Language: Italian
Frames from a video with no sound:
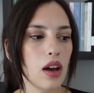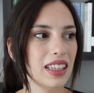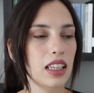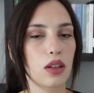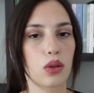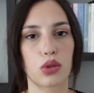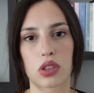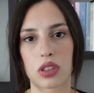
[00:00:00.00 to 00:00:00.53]

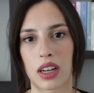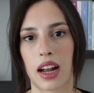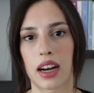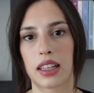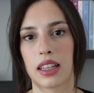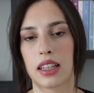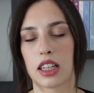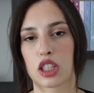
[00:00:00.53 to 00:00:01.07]

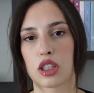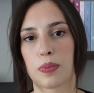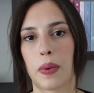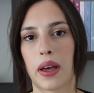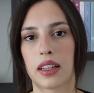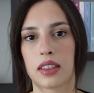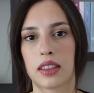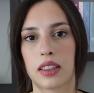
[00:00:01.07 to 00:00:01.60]
illustrare degli
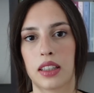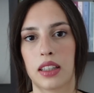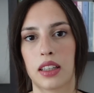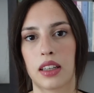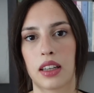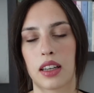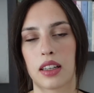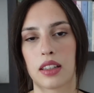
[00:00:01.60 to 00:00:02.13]

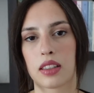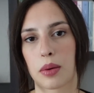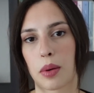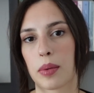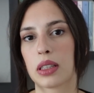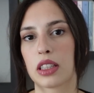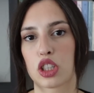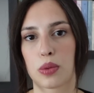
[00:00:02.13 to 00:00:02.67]
aspetti
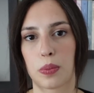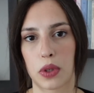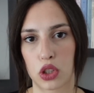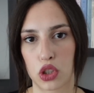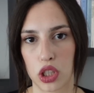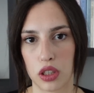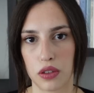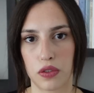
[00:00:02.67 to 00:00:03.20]
estremamente
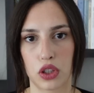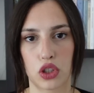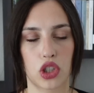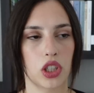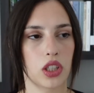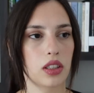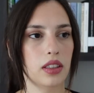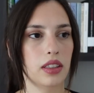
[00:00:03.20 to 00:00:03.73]

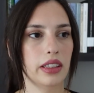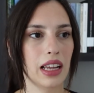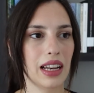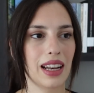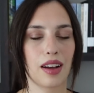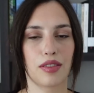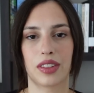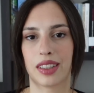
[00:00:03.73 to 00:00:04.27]
specifici
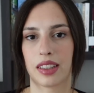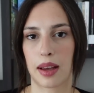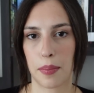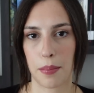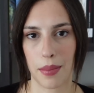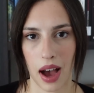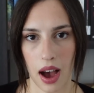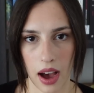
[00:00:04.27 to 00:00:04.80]
della vita
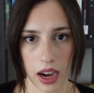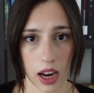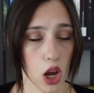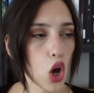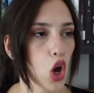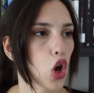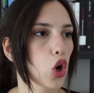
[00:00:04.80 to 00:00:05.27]
in mare,